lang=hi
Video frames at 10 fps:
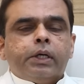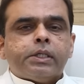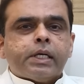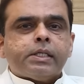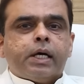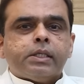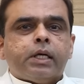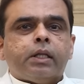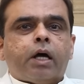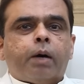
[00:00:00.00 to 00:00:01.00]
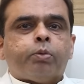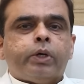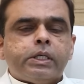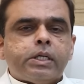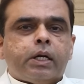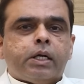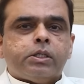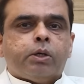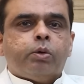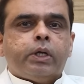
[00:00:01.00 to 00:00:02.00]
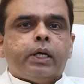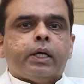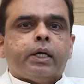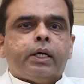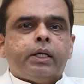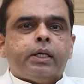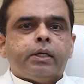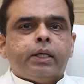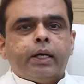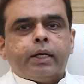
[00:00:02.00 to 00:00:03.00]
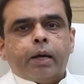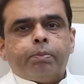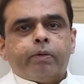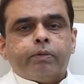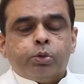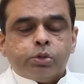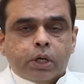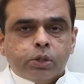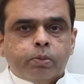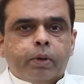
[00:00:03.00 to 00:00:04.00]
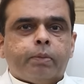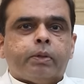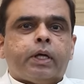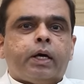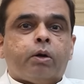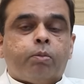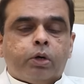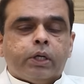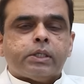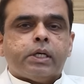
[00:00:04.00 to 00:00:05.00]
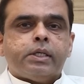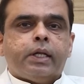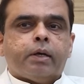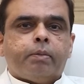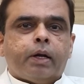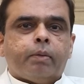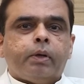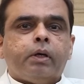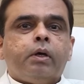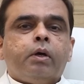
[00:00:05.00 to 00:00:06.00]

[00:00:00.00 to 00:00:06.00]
इसके साथ साथ आपको ये जानना ज़रूरी है कि इन ये टाइप ऑफ दूसरा जो मैंने बताया रोबोटिक सर्जरी के बारे में